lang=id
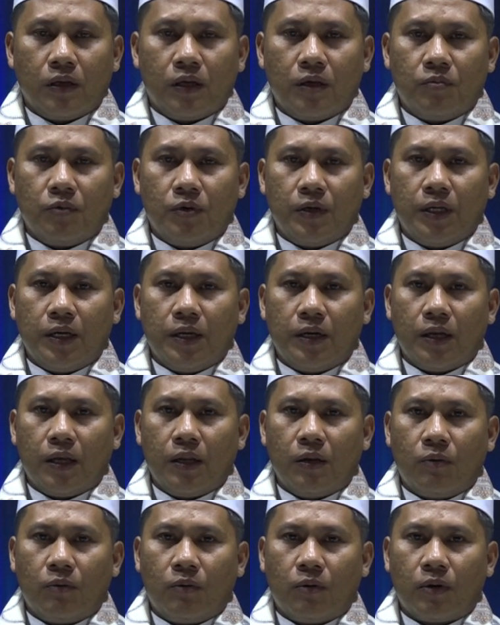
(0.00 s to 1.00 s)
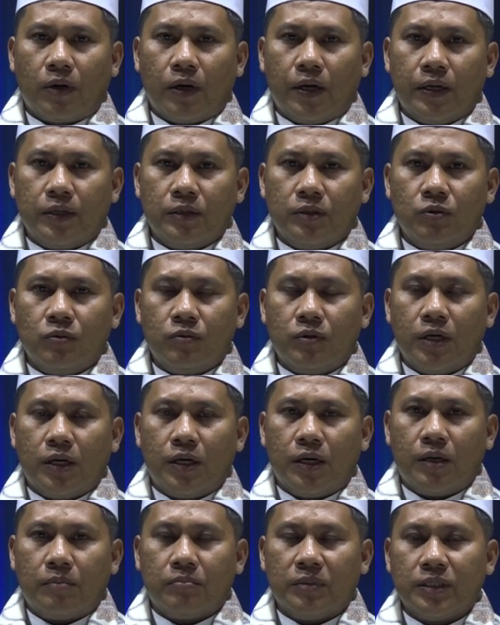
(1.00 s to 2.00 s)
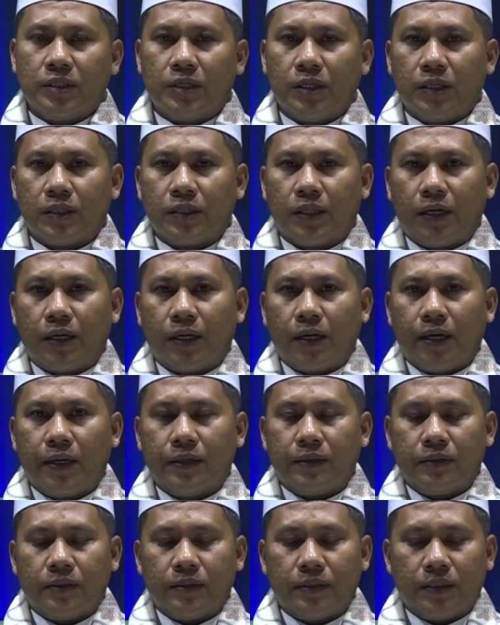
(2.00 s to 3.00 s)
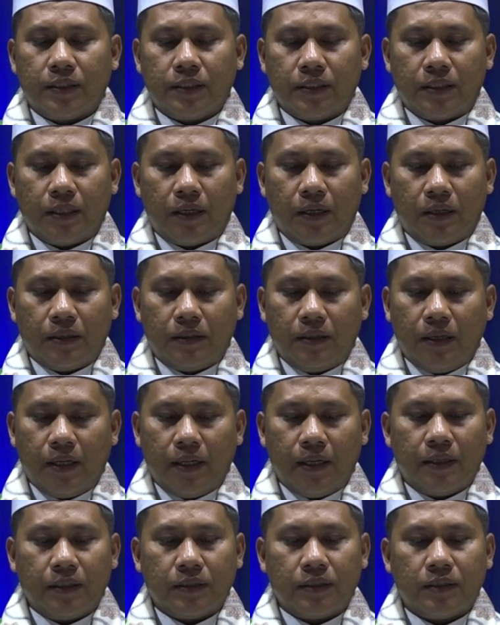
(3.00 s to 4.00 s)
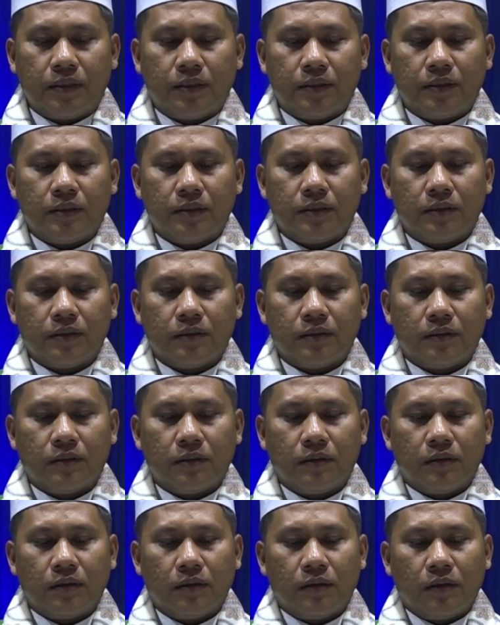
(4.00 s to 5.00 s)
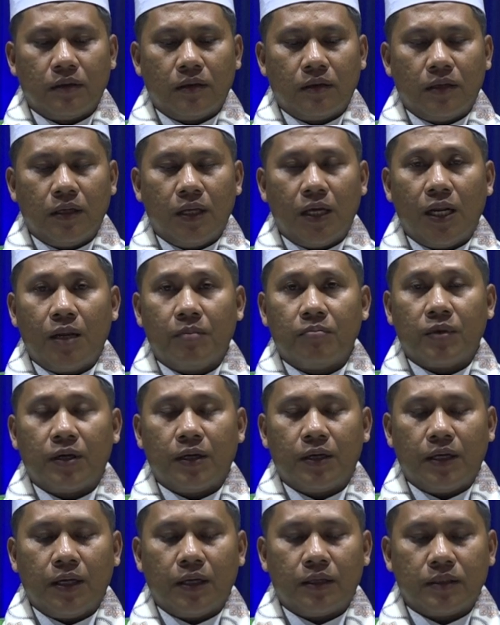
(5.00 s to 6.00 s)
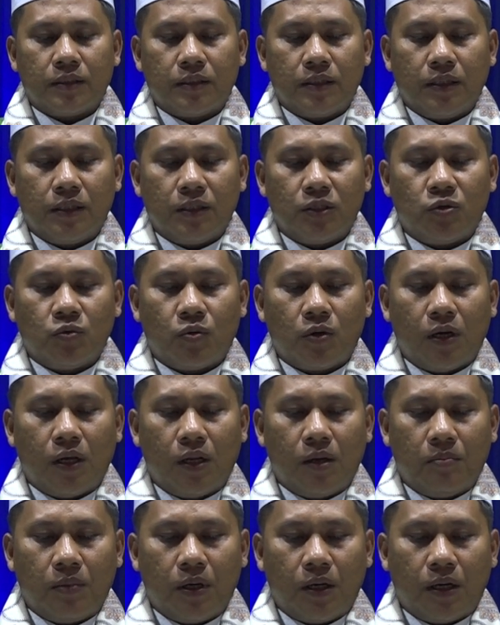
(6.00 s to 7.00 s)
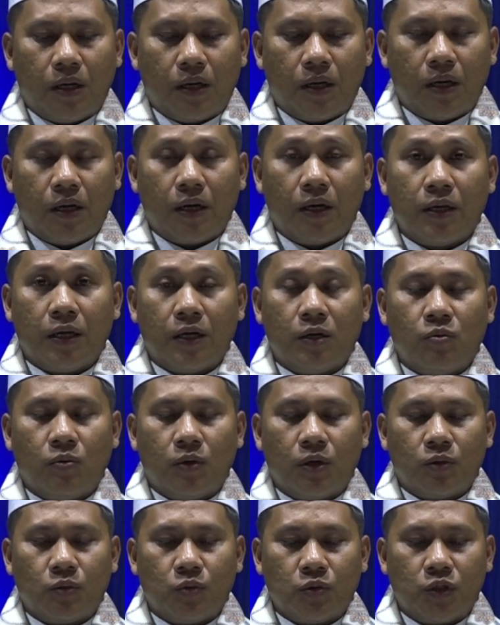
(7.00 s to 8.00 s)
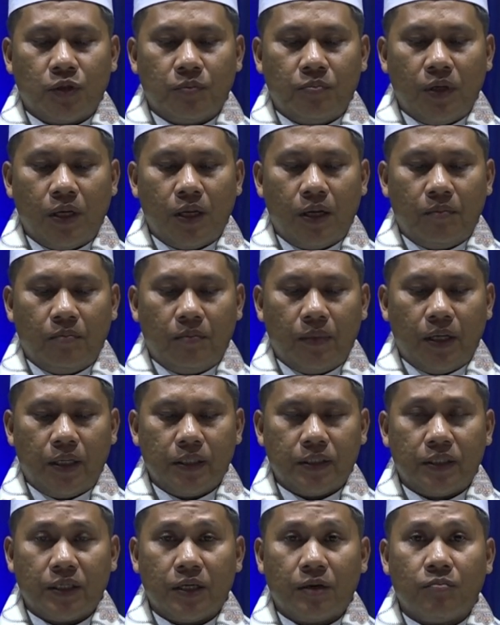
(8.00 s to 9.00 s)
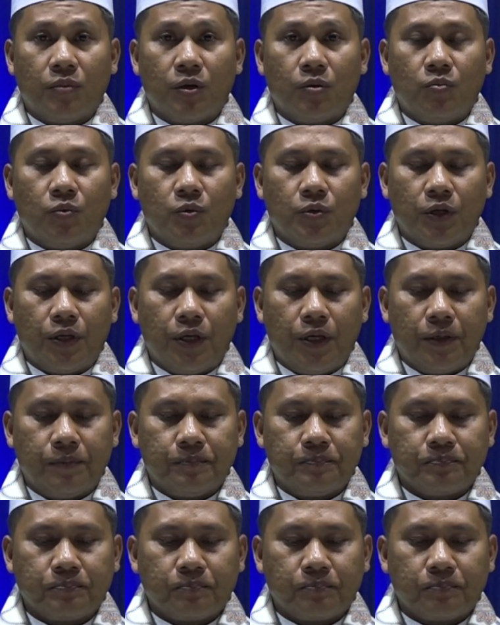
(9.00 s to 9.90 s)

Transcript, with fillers: Kemudian Al-Quran juga menceritakan secara jelas dalam redaksi surah Al-Baqarah ayat 219 yang berbunyi